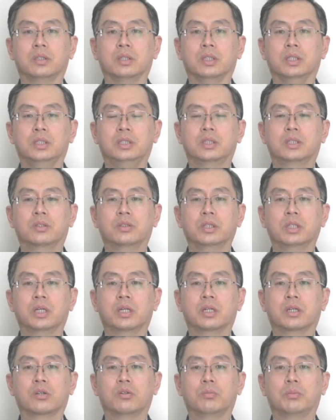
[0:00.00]

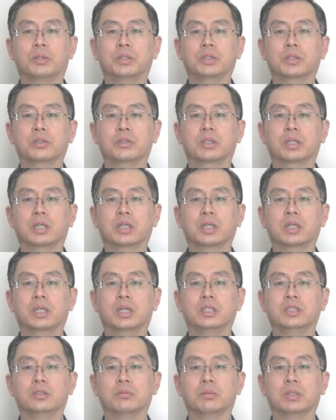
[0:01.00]
인성이다라고 번역은 하긴
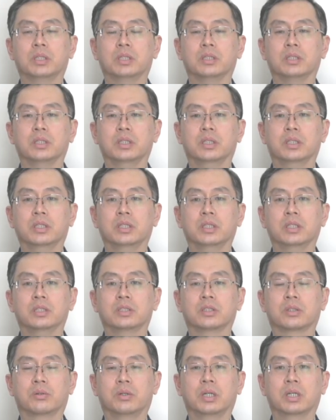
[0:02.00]
하지만 이게
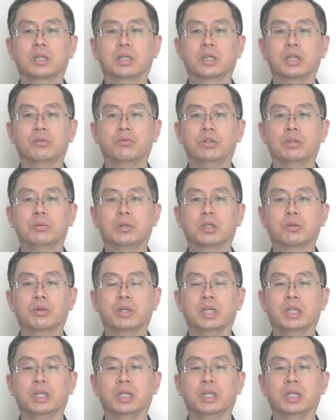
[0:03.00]
정확하게 우리말과